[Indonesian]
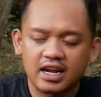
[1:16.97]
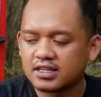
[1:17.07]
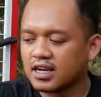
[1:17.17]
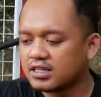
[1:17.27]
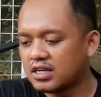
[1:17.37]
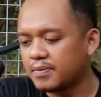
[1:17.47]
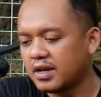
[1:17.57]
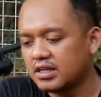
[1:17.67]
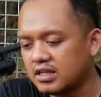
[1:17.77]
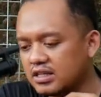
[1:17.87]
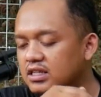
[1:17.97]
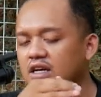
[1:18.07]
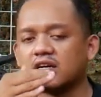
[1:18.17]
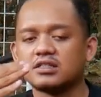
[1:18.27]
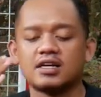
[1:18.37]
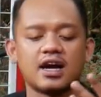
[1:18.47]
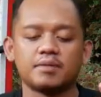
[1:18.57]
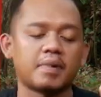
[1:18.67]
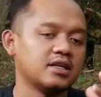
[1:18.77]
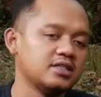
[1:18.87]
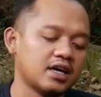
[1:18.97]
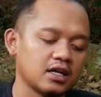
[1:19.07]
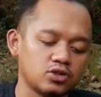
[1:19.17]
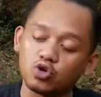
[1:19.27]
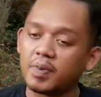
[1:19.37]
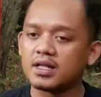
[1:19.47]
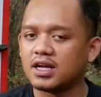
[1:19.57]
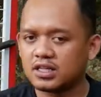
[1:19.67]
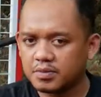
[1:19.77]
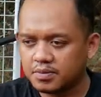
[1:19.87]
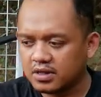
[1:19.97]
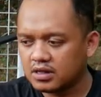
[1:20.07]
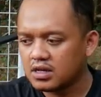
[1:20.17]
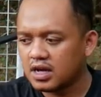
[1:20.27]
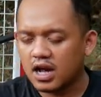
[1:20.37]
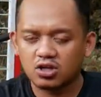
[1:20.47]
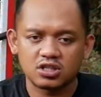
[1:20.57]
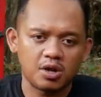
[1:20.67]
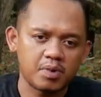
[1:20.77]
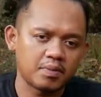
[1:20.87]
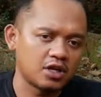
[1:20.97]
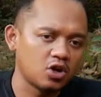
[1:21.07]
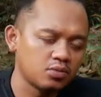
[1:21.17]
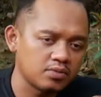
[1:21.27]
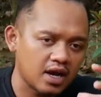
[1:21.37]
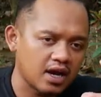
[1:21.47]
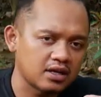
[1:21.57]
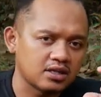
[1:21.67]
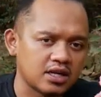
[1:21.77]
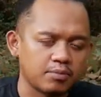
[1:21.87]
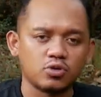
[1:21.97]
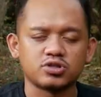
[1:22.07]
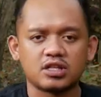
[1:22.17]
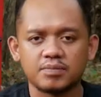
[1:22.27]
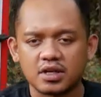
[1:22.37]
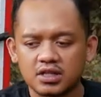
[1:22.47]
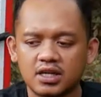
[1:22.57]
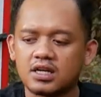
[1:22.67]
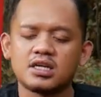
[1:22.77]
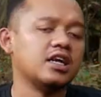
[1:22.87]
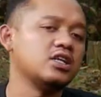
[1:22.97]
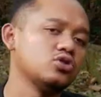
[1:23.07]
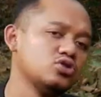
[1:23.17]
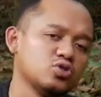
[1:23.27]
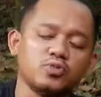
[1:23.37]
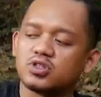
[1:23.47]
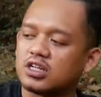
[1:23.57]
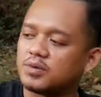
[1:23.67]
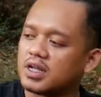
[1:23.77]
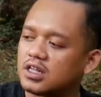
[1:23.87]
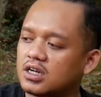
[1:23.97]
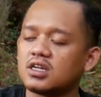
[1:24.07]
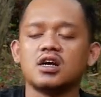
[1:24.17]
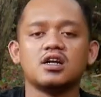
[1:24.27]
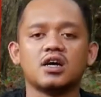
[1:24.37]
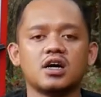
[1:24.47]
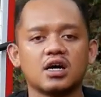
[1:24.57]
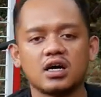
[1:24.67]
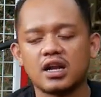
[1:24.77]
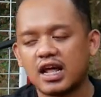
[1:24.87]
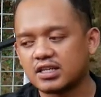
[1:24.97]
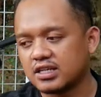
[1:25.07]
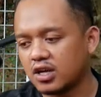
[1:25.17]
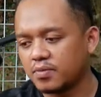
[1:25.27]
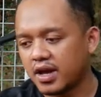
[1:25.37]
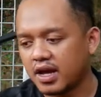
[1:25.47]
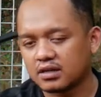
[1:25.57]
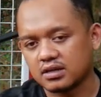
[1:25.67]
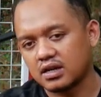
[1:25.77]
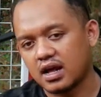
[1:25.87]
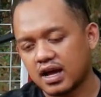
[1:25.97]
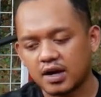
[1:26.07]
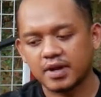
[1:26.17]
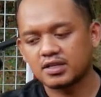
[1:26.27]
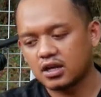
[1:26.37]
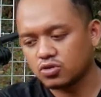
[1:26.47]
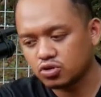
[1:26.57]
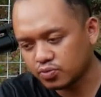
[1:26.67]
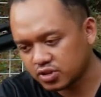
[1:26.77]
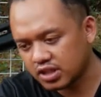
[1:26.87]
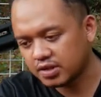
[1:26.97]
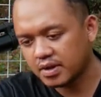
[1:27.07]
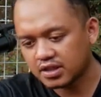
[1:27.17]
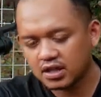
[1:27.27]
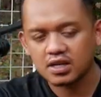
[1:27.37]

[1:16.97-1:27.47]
Laras dari senapan ini uh, dengan panjang yang cukup panjang, teman-teman. Kalau senapan pada umumnya kan 60 cm, ini 70 cm. Uh, larasnya lumayan agak panjang, 70 cm.